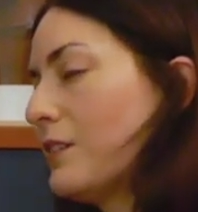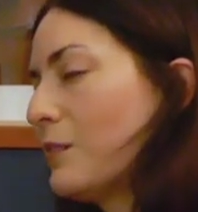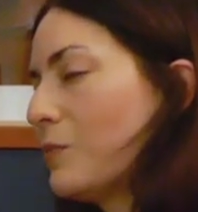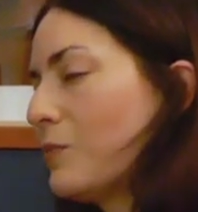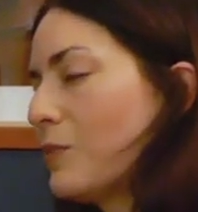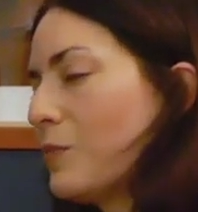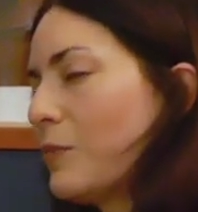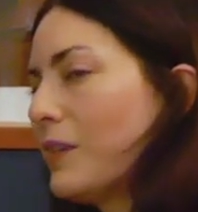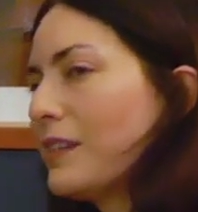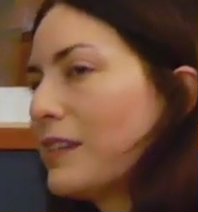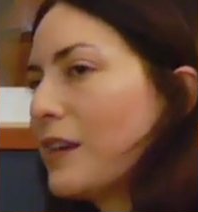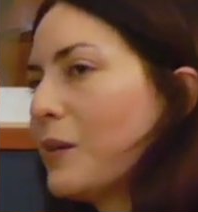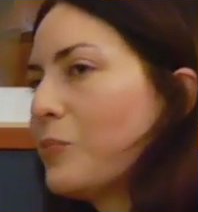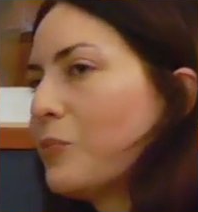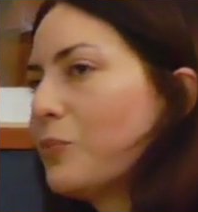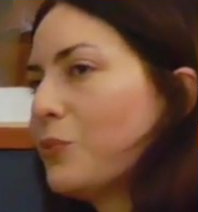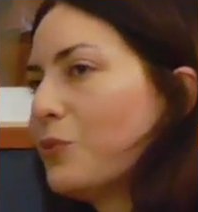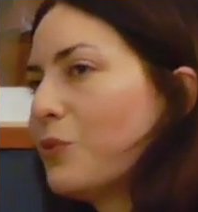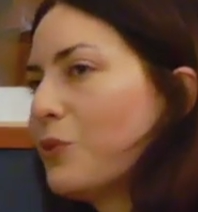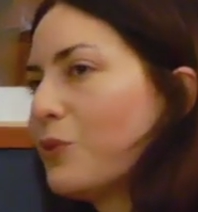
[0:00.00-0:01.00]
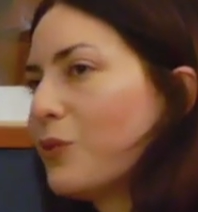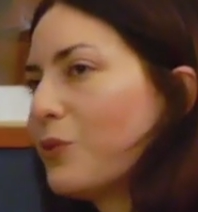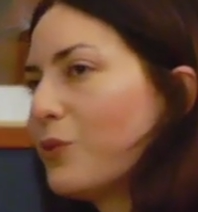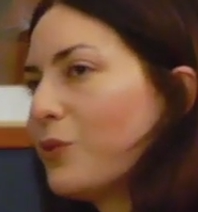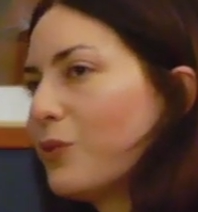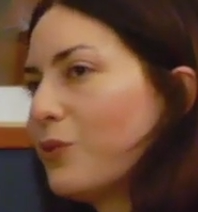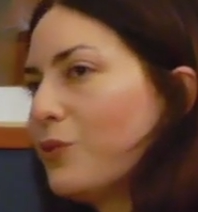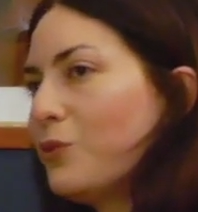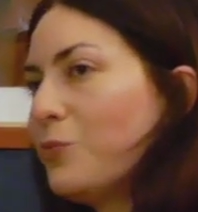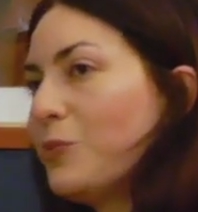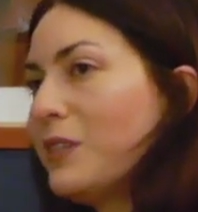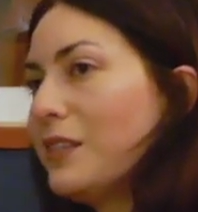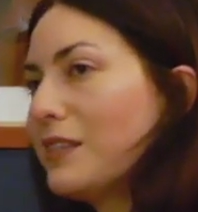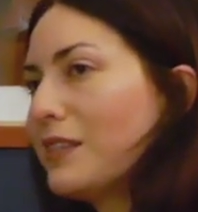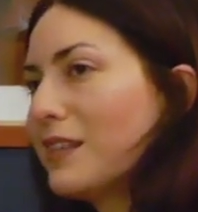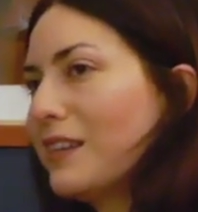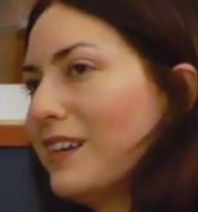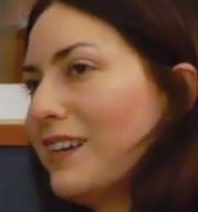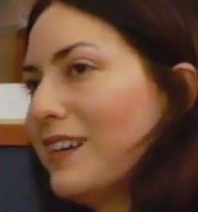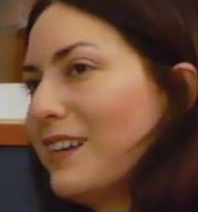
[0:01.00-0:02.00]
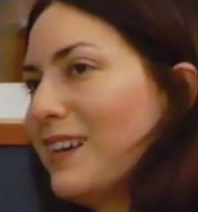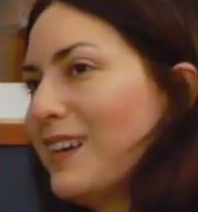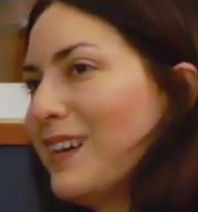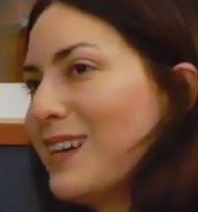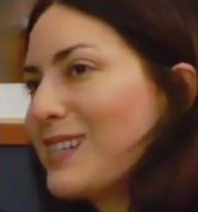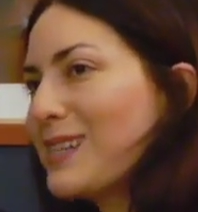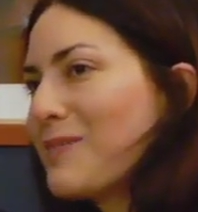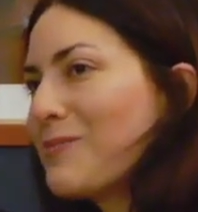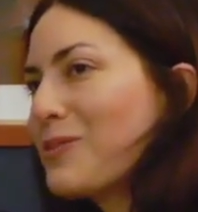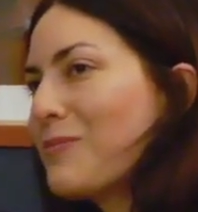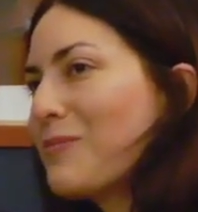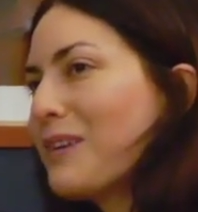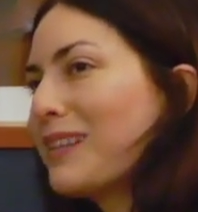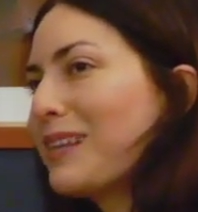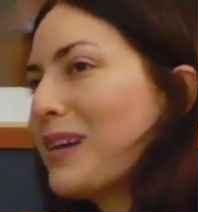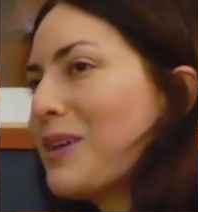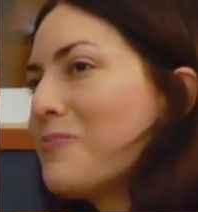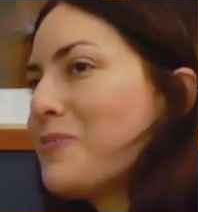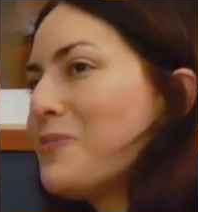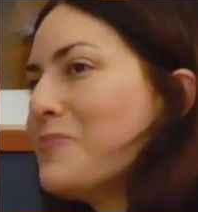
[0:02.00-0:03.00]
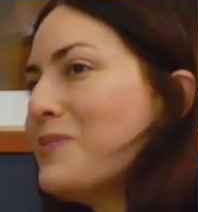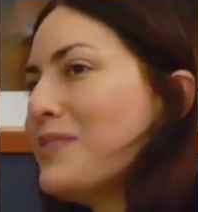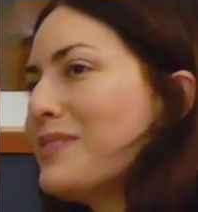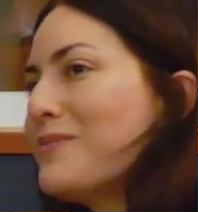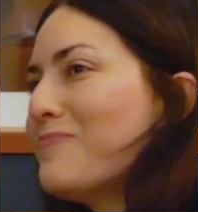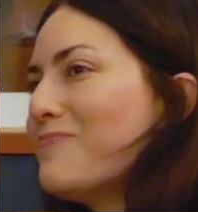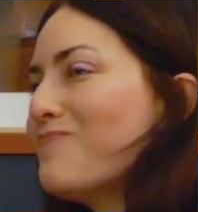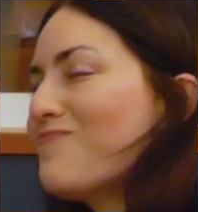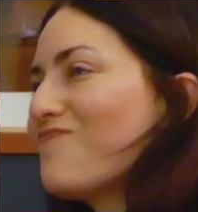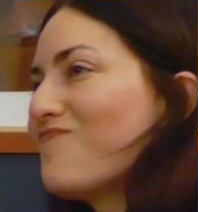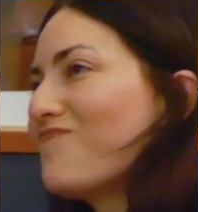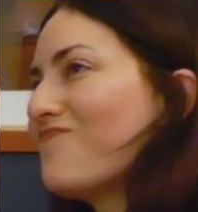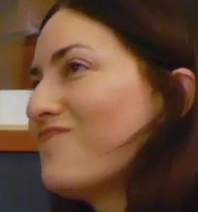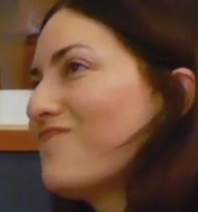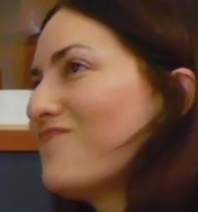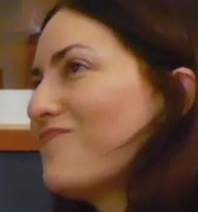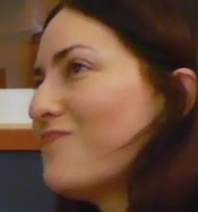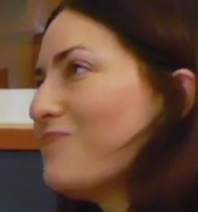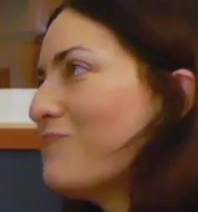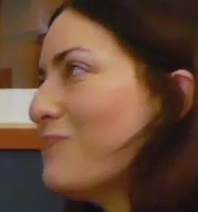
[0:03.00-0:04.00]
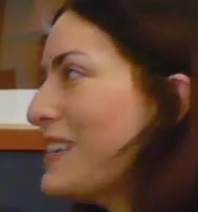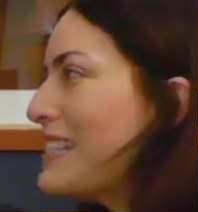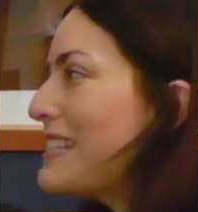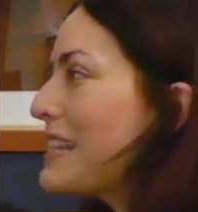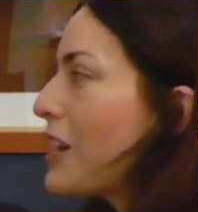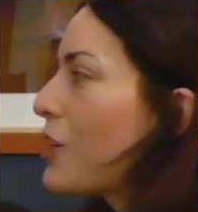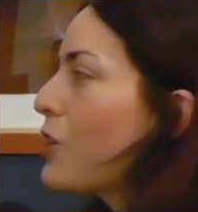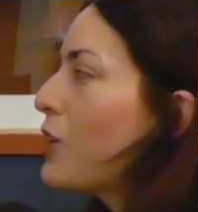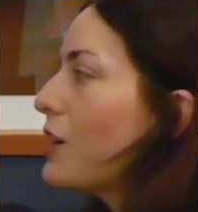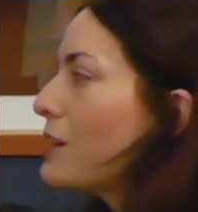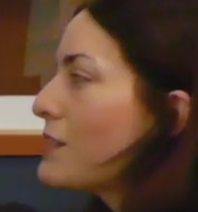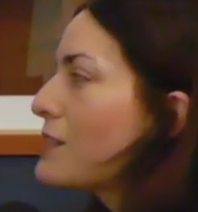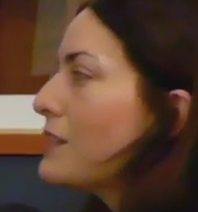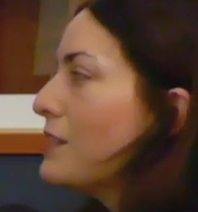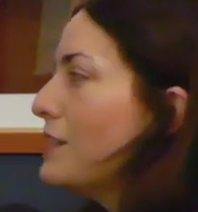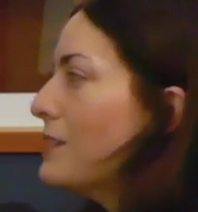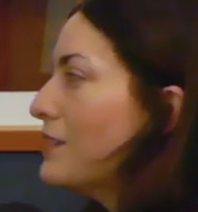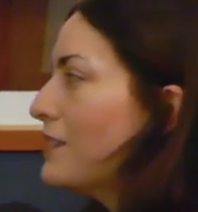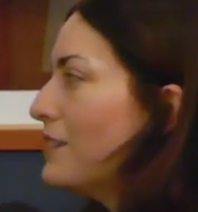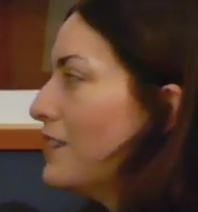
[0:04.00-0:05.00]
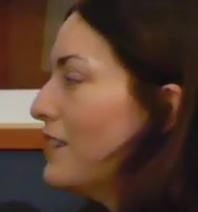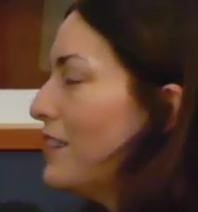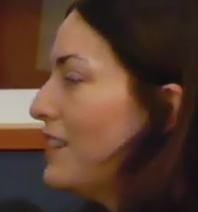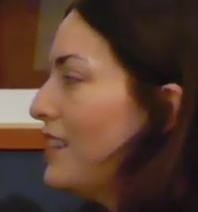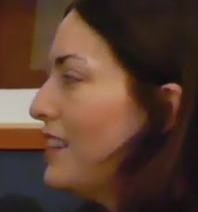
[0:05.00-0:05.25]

ça me semble être un peu euh, du mythe. Ça me semble être un oui, peu... un peu du mythe, mais ça peut coller aussi, au, aussi.